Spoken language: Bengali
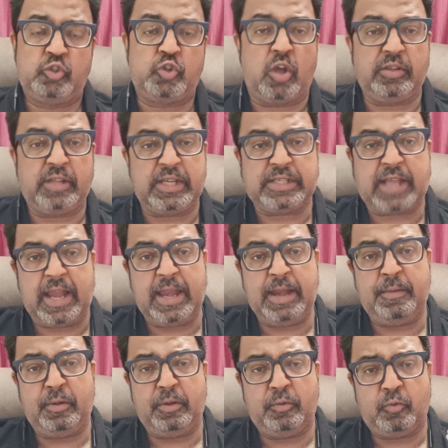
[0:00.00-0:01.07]
সন্দেশখালির
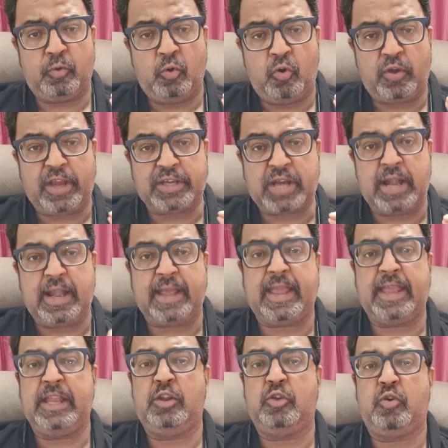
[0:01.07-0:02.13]
লোকেশানটাকে
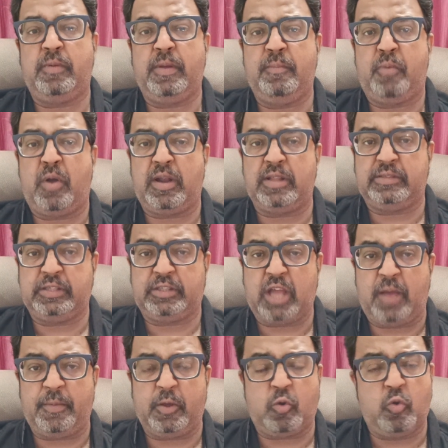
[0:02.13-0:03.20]
কিন্তু খুব ইম্পর্টেন্স দিতে
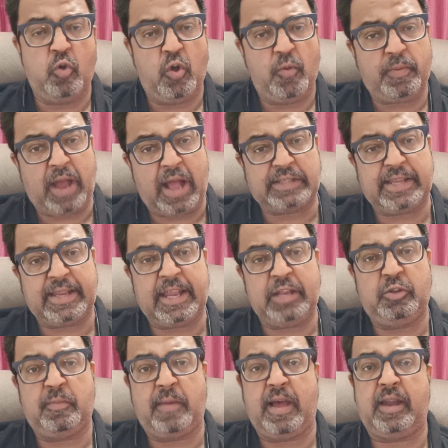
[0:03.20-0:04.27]
হবে খুব কাছে
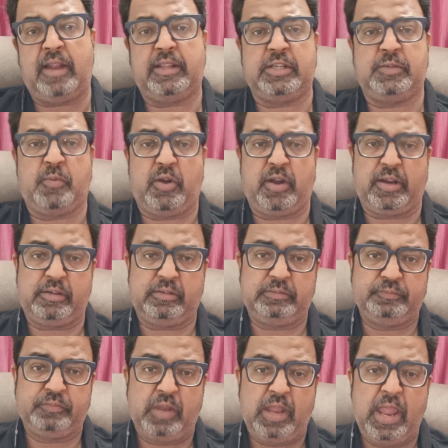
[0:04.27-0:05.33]
কিন্তু বাংলাদেশ বর্ডার
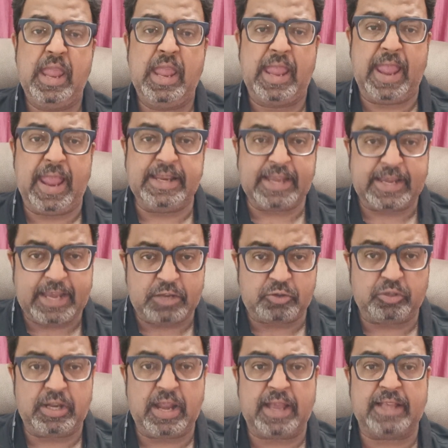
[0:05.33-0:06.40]
এই যে
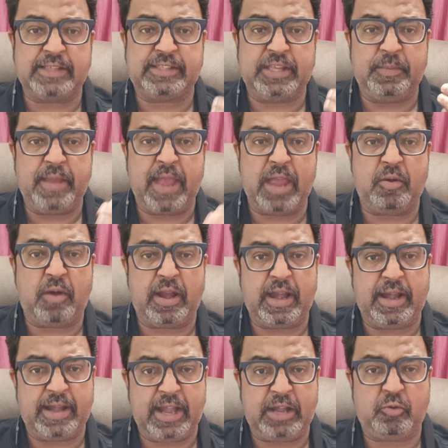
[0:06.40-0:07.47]
কিছুদিন আগে সিবিআই ওখানে
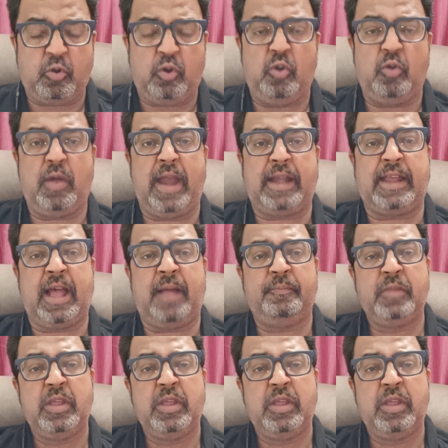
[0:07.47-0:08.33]
রেড করলো একটা